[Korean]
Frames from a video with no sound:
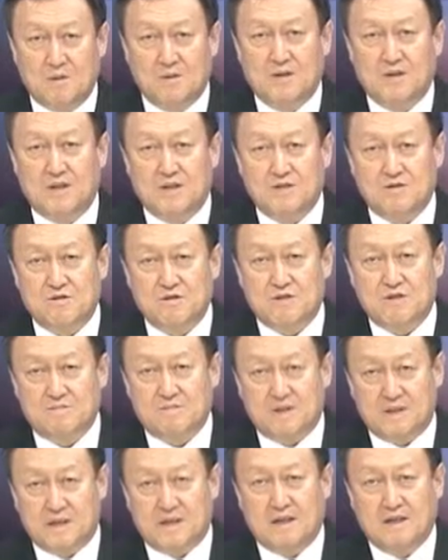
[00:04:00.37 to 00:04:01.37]
고려될 수
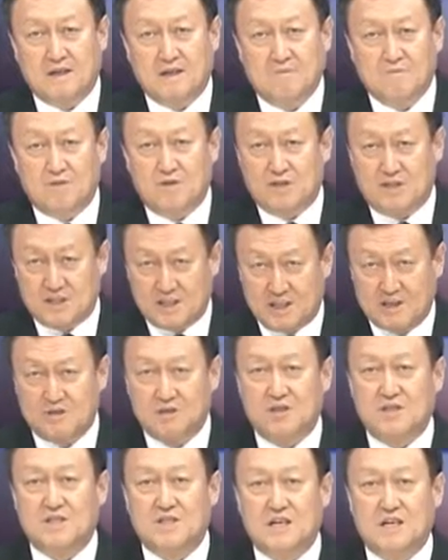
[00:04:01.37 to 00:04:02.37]
있습니다. 물론
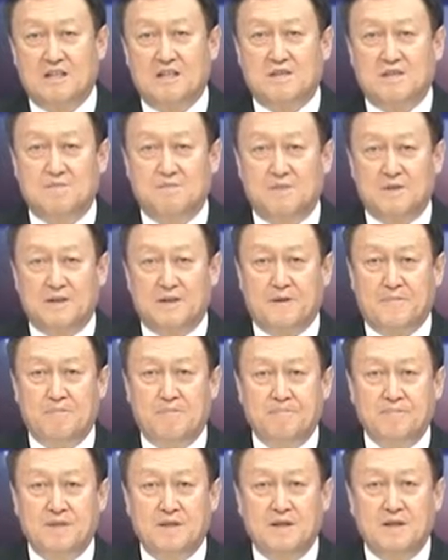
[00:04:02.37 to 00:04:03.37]
시간적인 차이는 있습니다.
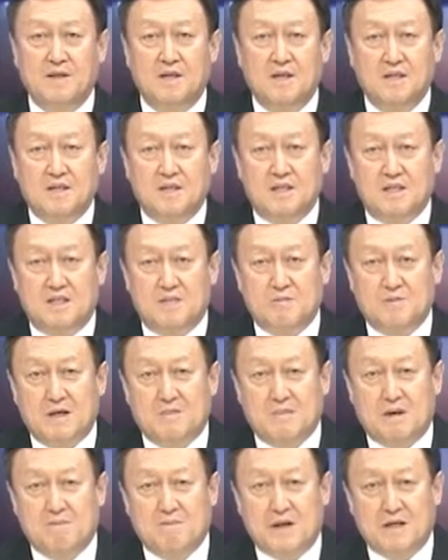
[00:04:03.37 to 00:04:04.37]

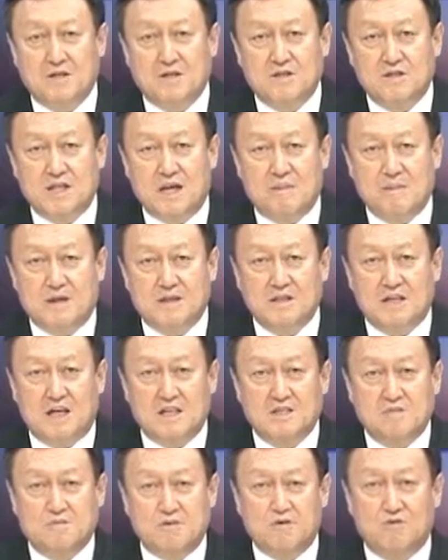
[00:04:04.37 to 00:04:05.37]
23만
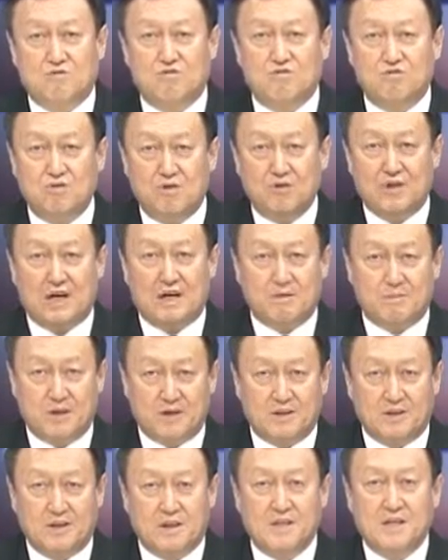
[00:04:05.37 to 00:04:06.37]
8,440불을 둘로
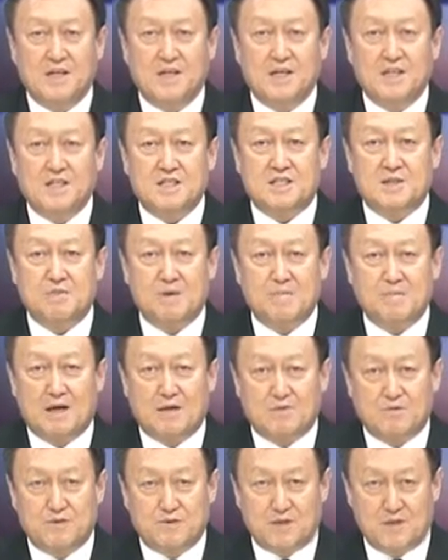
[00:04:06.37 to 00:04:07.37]
나누면
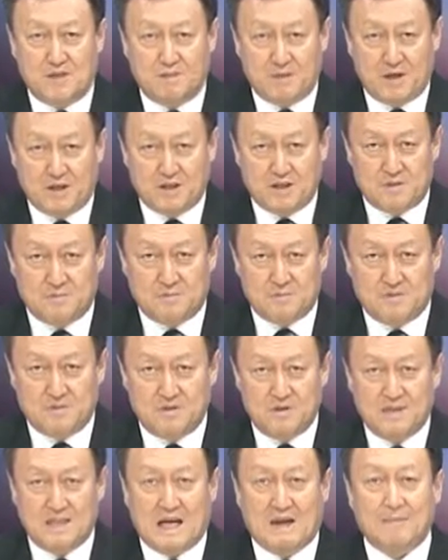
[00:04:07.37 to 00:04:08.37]
11만
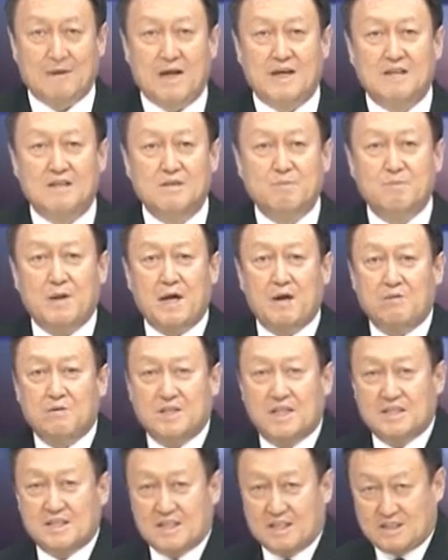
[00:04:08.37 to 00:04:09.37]
9,220불은 남아있는
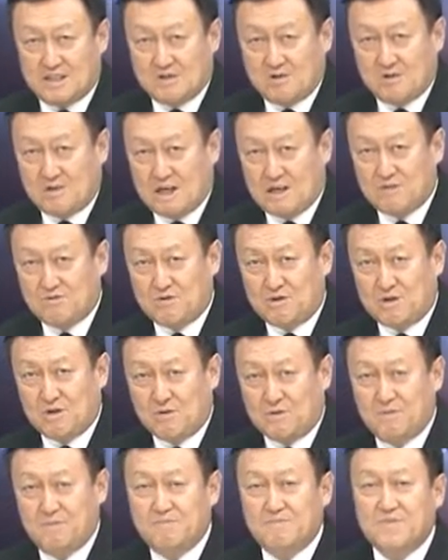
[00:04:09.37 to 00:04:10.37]
배우자의 자산으로
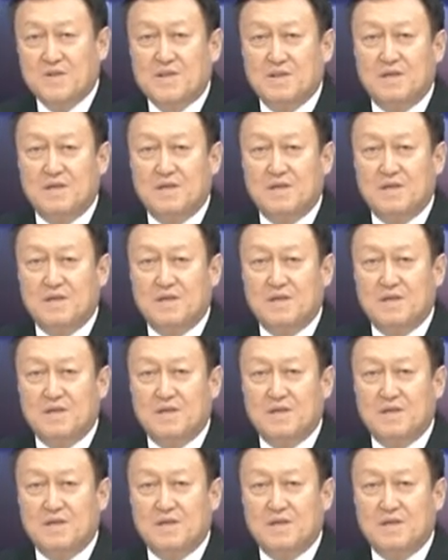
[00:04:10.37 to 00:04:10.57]
간주하고